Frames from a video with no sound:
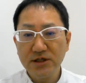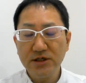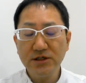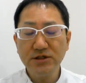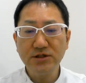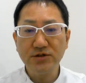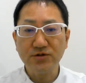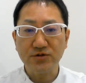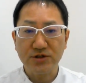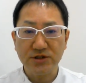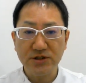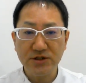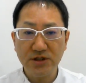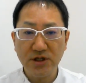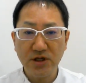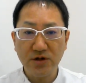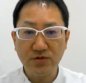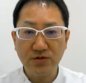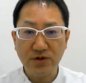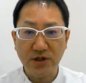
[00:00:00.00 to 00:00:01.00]
医師の診
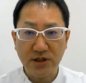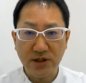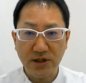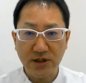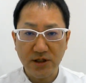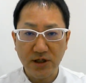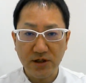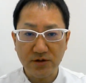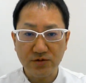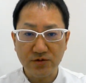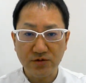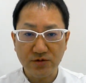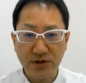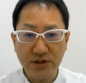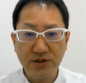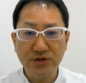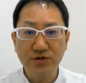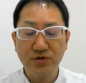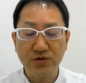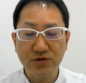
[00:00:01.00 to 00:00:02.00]
断を受けていただくっていうの
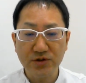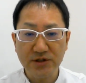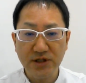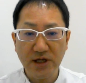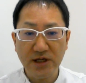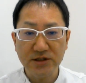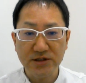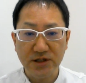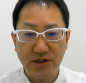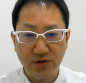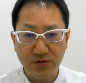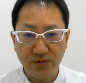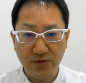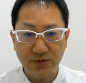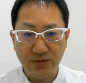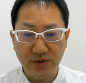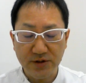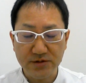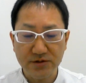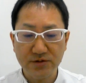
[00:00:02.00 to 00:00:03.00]
は非常に大事だと思
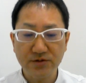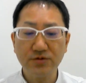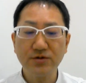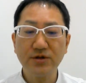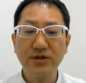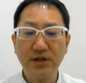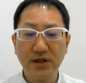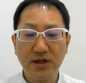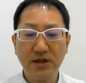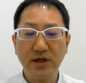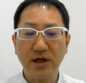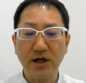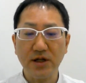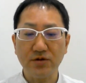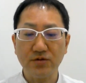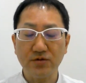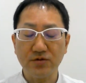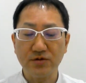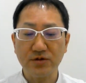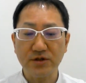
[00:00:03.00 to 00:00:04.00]
います。これね、あ
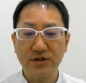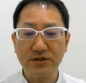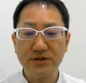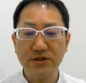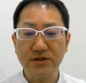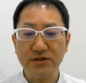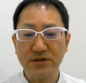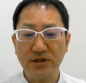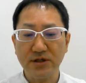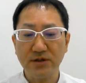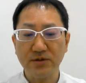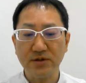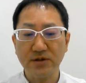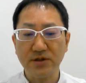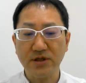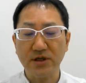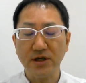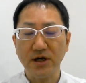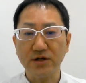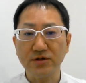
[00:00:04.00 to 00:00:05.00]
の、決してですね、
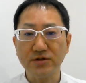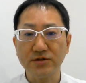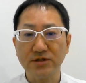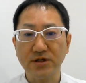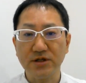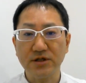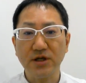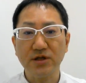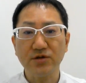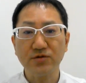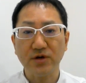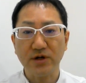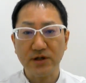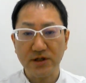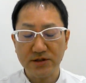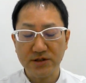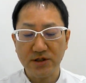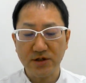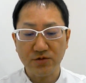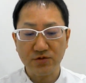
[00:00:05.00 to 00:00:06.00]
気軽に整体とか
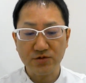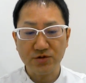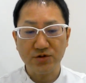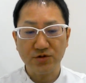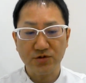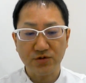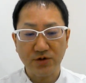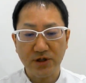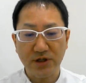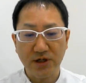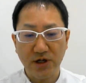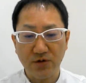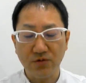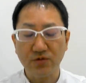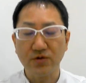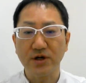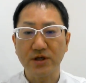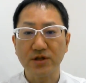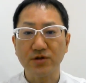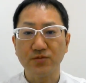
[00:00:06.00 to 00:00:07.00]
ね、整骨院とか行かん
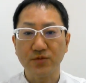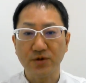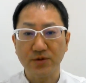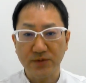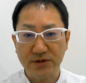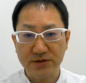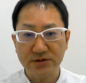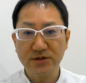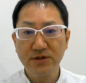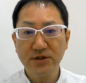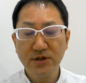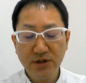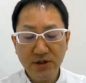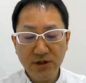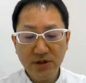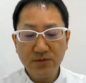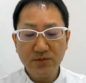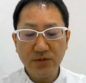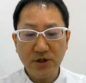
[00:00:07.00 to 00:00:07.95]
方がいいと思います。